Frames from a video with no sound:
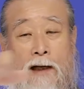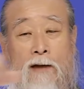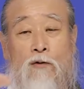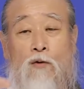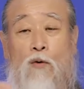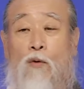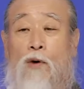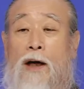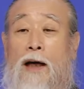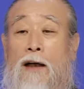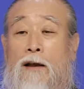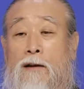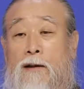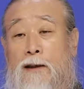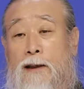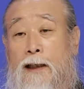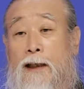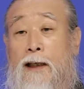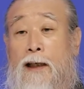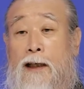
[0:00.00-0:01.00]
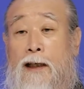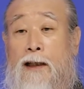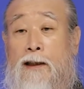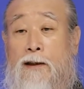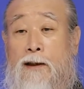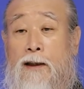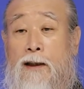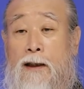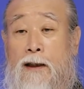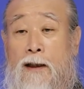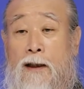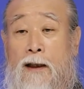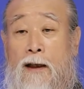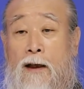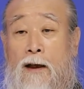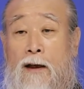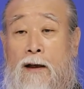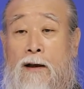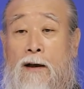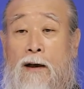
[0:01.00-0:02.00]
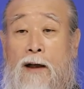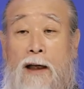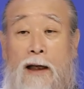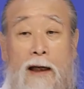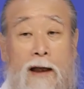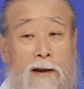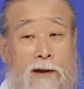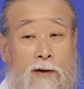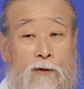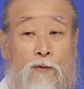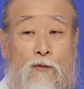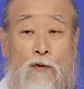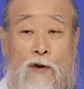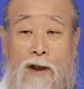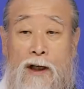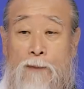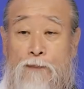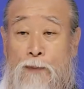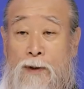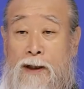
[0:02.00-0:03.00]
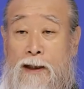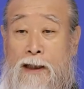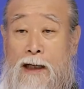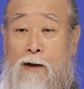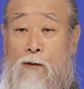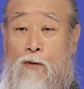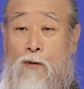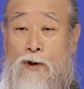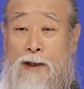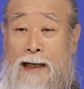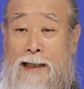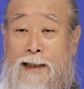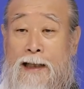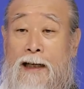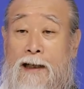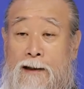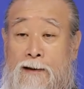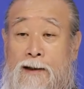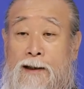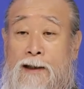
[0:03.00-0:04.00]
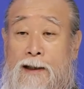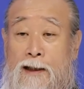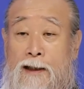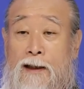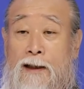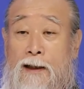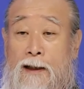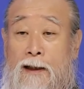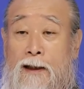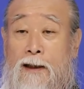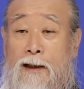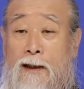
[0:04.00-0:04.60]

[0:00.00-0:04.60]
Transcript: 돌아갈 거냐 해야지 그래야지 우리가 빛나고 잘 사라지지.